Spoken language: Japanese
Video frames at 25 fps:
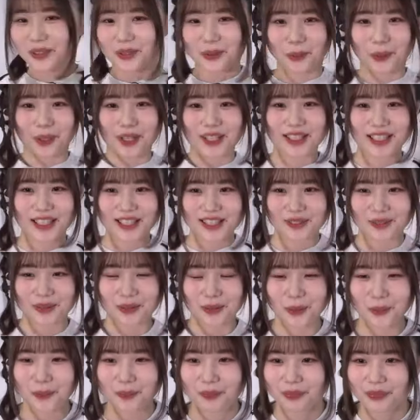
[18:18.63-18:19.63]
ごめんなさい、ちょっ
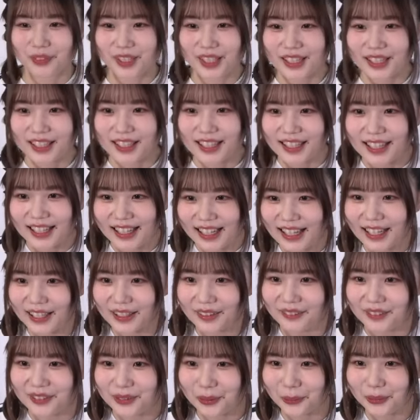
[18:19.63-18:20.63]
とはい、
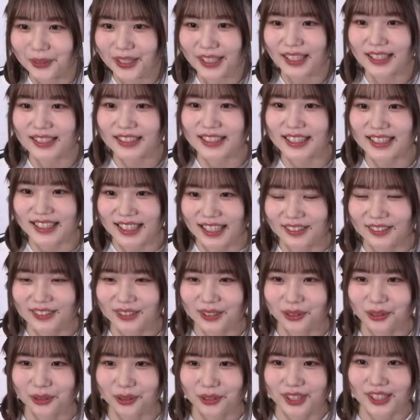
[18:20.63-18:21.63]
そんな感じですか。
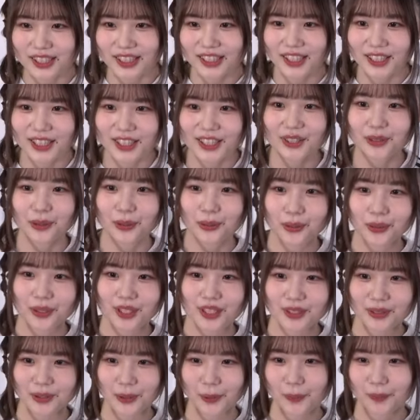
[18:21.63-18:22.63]
ちょっと切りいいところ
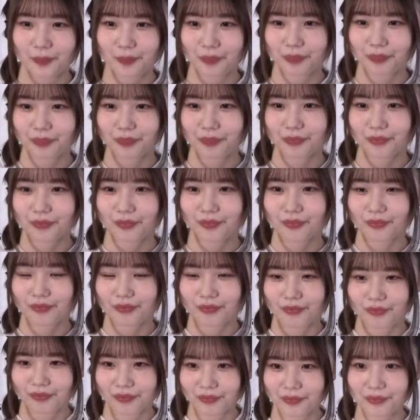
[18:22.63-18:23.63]
ですと、
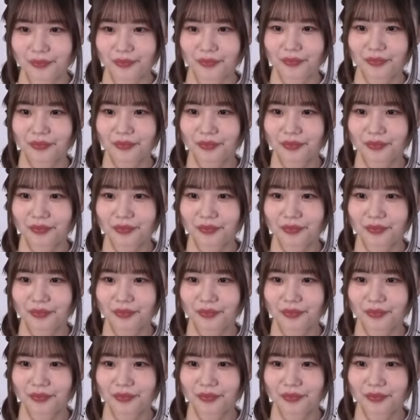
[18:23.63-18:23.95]
うん